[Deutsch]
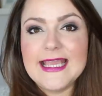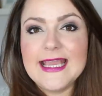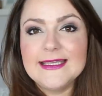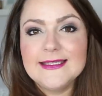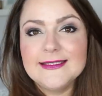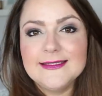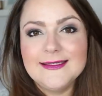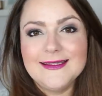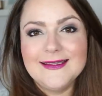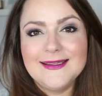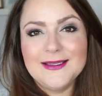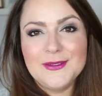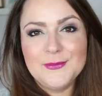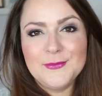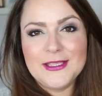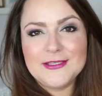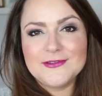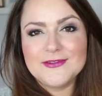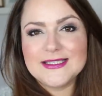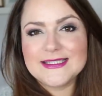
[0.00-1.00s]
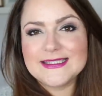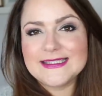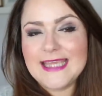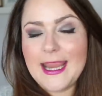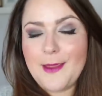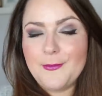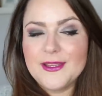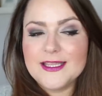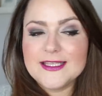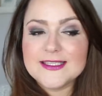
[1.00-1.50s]
Dann ähm, etwas
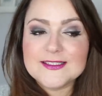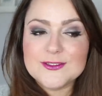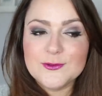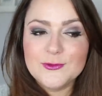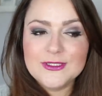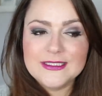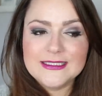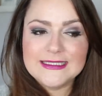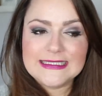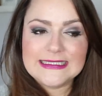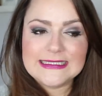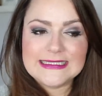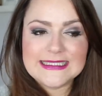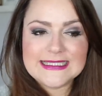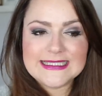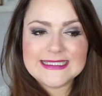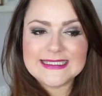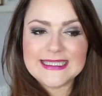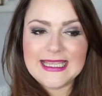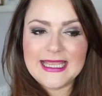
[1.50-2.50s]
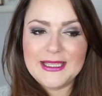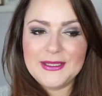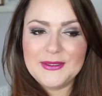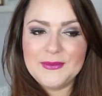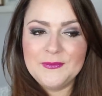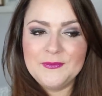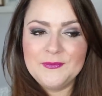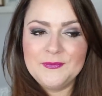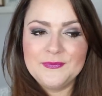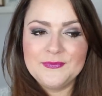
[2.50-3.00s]
sehr Persönliches.
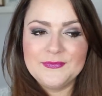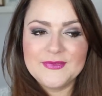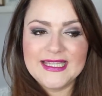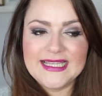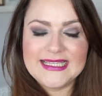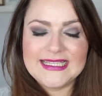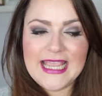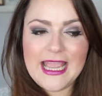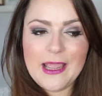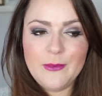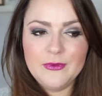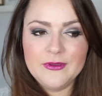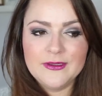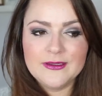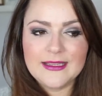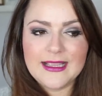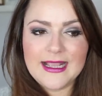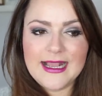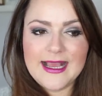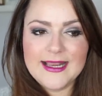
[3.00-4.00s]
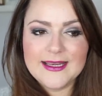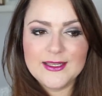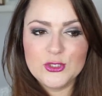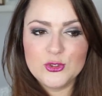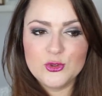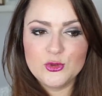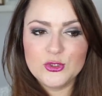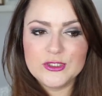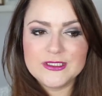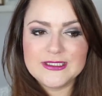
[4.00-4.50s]
Ähm, ich habe
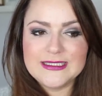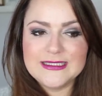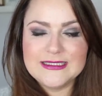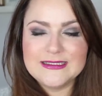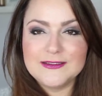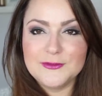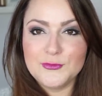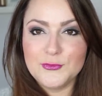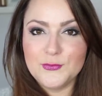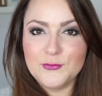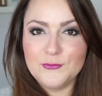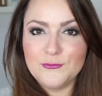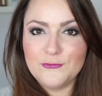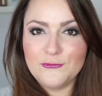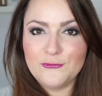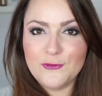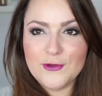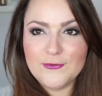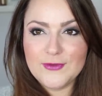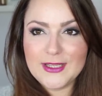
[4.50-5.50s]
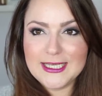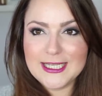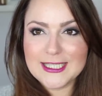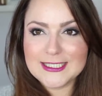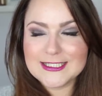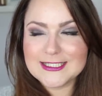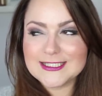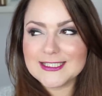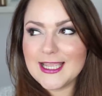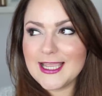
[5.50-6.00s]
gerade durch diese
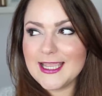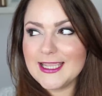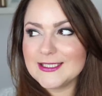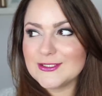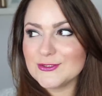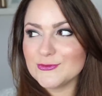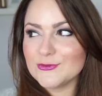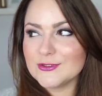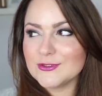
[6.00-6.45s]
Vorweihnachtszeit